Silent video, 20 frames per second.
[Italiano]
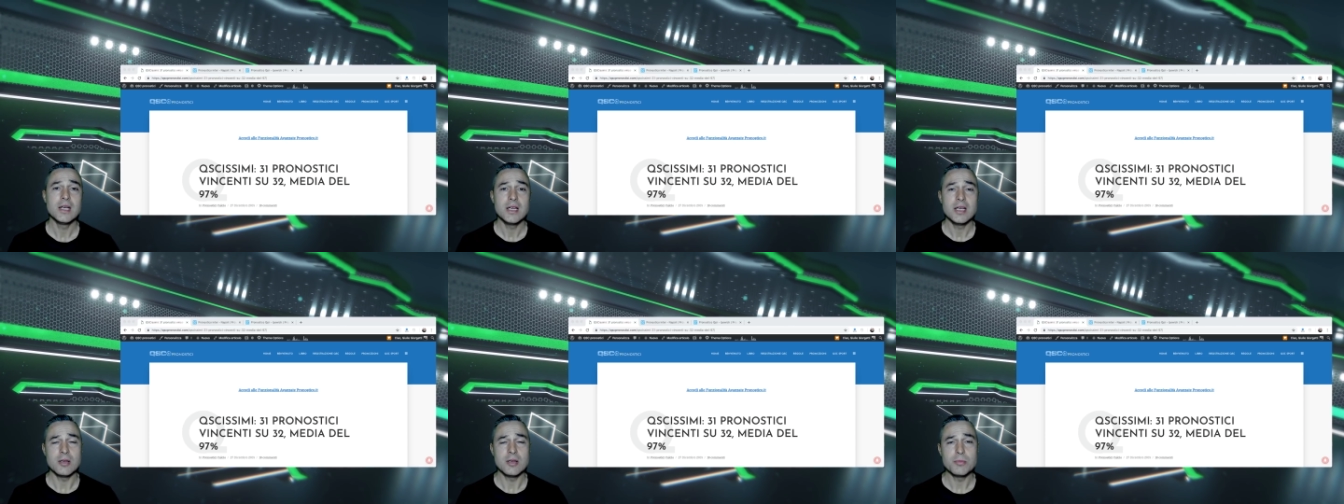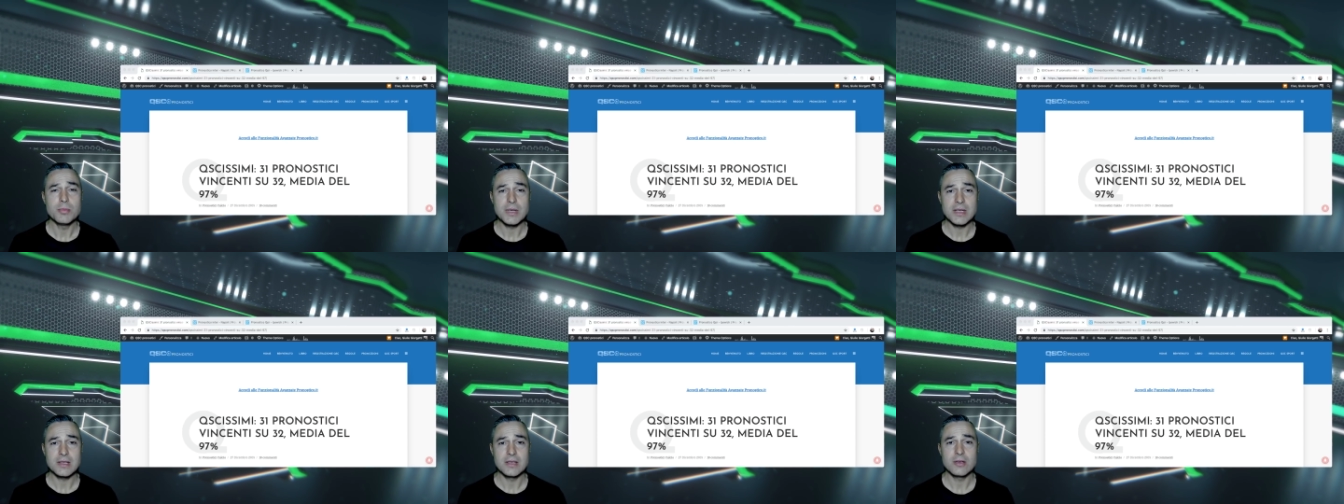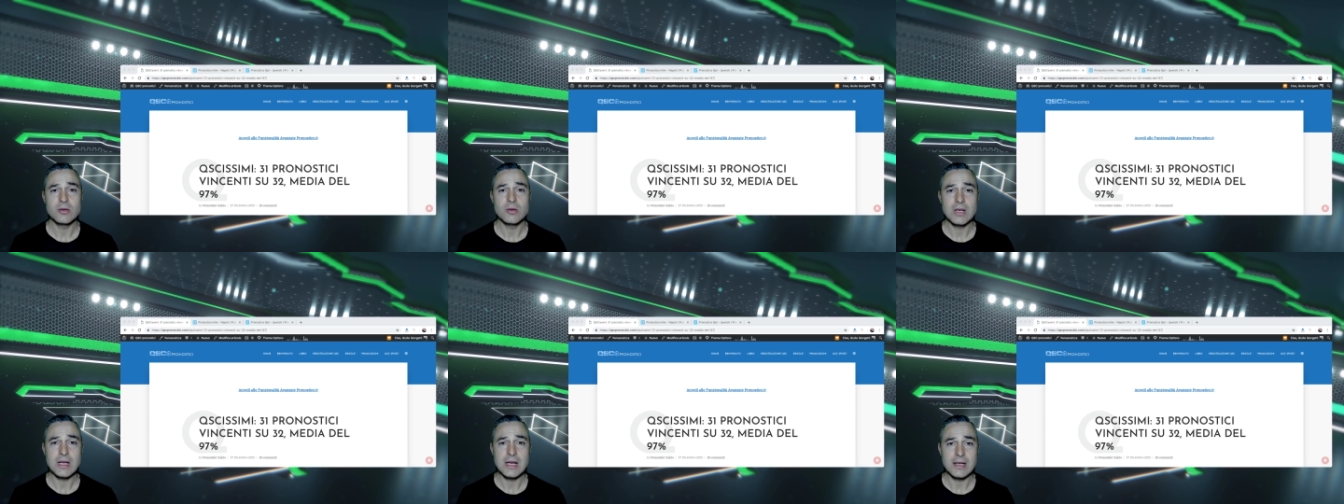In
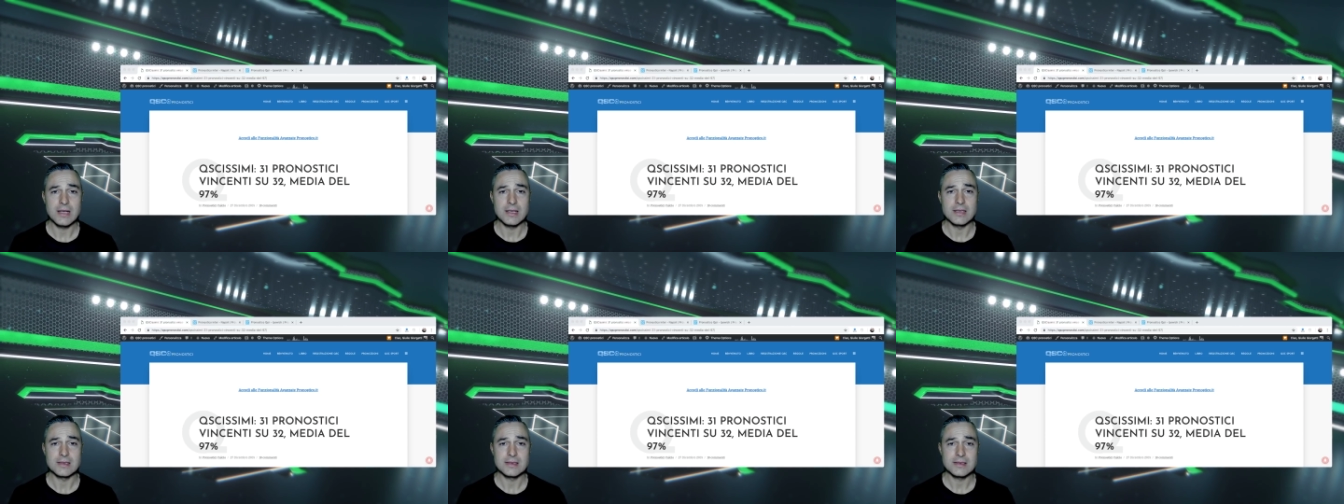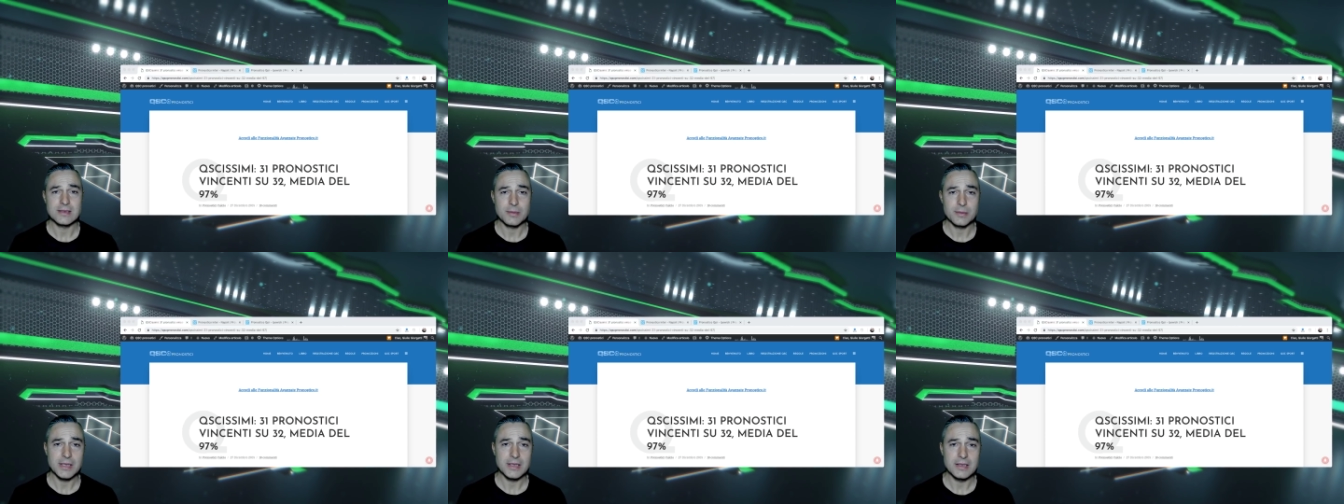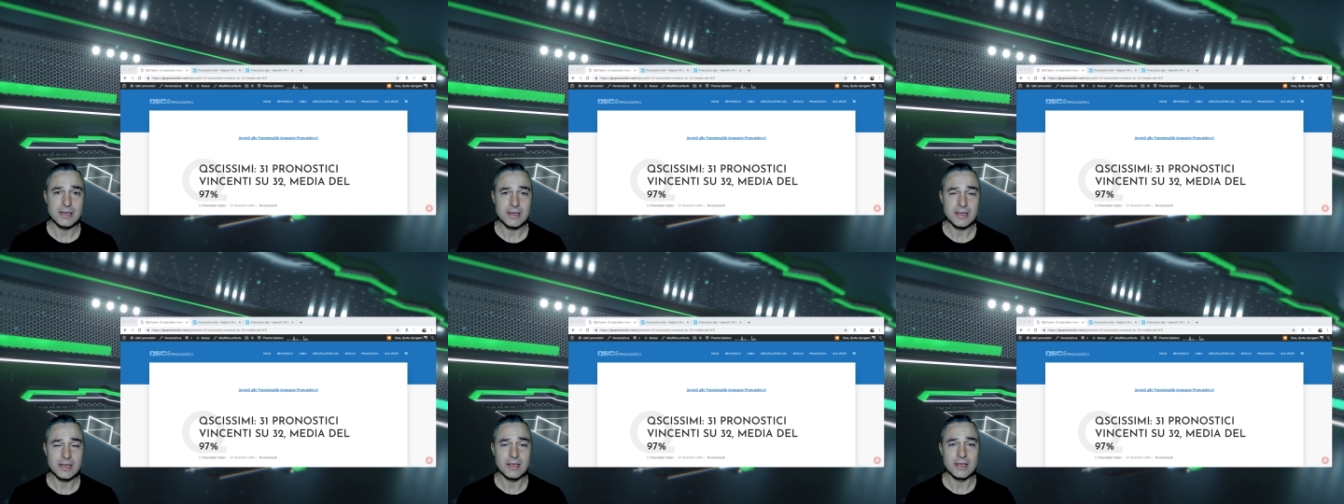particolare
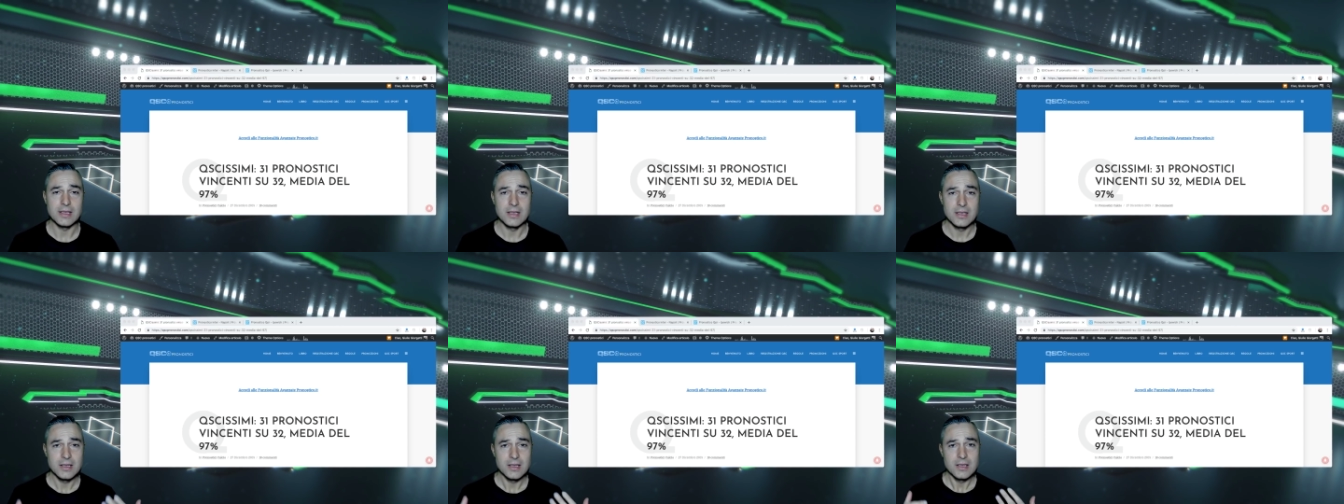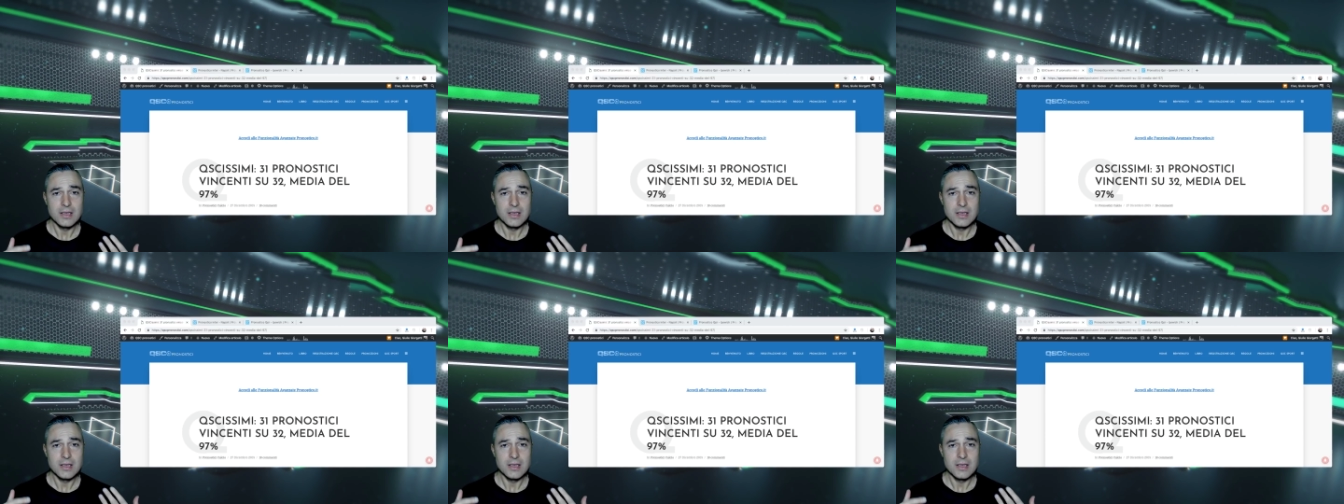sapete che